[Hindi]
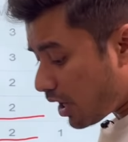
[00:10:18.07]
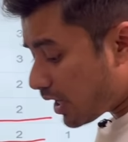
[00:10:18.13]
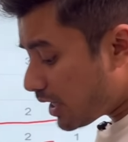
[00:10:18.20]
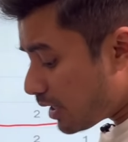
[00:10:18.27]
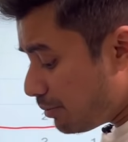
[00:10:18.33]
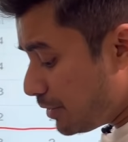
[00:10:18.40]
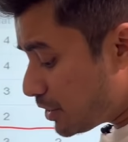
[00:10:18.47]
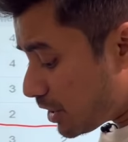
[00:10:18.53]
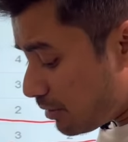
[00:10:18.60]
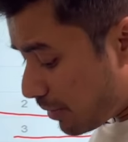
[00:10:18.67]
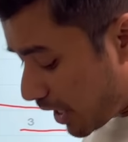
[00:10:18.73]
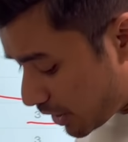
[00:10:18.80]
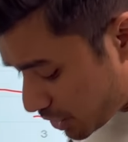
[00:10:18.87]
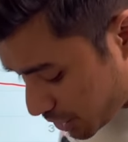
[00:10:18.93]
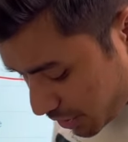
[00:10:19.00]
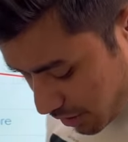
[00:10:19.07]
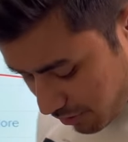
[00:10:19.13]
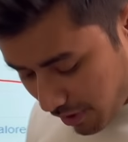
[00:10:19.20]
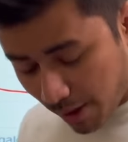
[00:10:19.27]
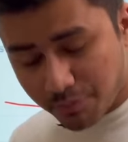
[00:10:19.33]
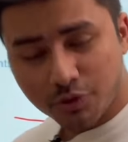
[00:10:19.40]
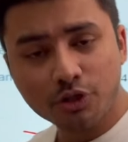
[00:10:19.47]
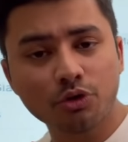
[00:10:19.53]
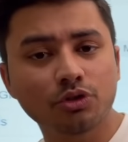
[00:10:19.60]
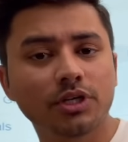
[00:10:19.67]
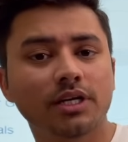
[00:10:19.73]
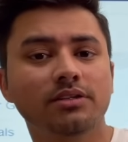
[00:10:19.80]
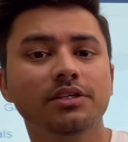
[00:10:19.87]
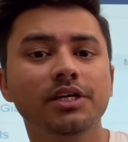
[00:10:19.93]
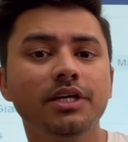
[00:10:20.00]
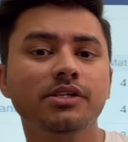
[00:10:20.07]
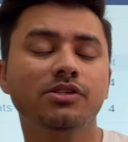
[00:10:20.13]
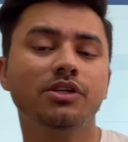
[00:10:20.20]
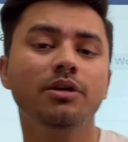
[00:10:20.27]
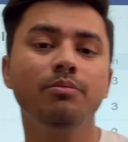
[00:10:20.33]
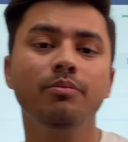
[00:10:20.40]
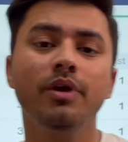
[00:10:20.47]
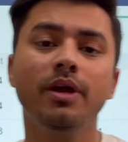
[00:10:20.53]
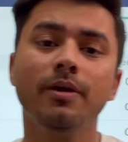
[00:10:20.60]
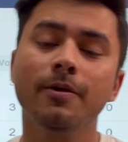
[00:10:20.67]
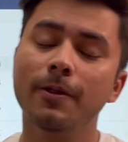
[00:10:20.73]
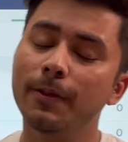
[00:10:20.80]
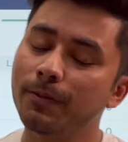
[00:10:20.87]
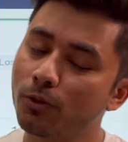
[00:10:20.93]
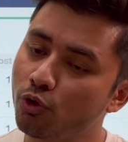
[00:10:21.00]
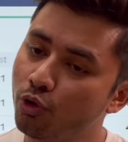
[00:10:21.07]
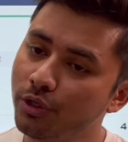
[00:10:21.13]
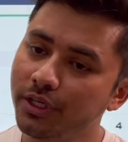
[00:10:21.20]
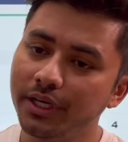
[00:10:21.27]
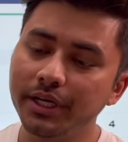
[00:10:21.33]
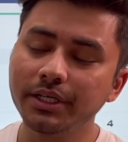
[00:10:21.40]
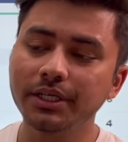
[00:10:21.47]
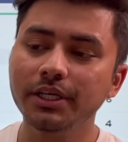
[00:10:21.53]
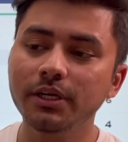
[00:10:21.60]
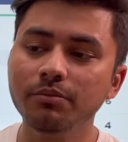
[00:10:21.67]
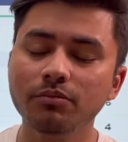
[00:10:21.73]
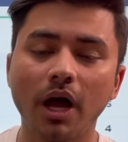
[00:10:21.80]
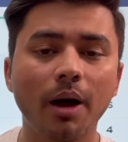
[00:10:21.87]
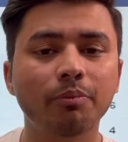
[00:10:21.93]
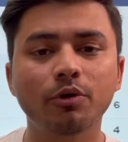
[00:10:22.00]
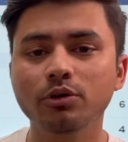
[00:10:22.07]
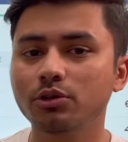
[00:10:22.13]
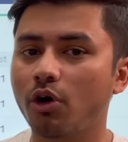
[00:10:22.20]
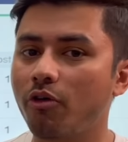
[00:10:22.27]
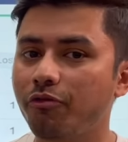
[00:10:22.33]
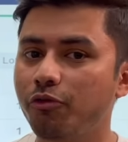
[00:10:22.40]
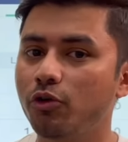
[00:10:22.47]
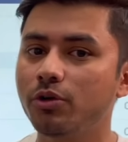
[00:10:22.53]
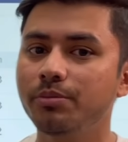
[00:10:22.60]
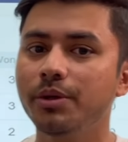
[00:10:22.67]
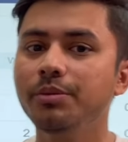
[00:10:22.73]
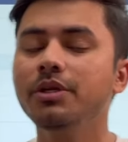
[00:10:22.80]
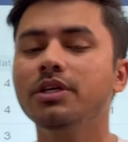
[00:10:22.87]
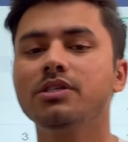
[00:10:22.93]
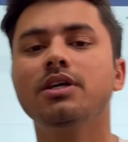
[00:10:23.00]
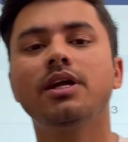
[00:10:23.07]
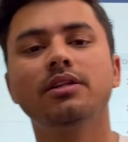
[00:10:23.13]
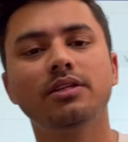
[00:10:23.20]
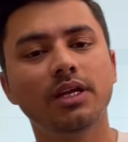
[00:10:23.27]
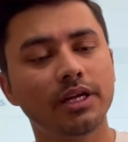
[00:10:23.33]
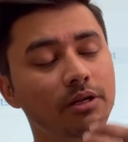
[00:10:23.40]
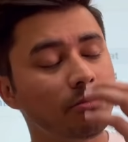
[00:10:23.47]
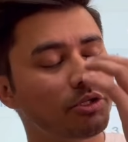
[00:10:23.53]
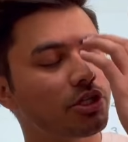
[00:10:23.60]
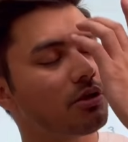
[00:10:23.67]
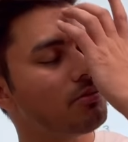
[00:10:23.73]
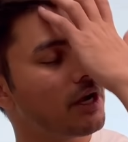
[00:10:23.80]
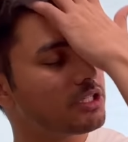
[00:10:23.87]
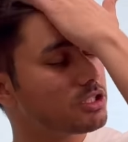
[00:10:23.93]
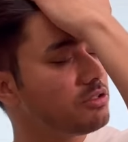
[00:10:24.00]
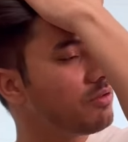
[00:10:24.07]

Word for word: अगर मिचल मार्श की वापसी हो जाती है इस टीम में तो ये टीम आपको टॉप फोर में भी नजर आती है लेकिन मिचल मार्च की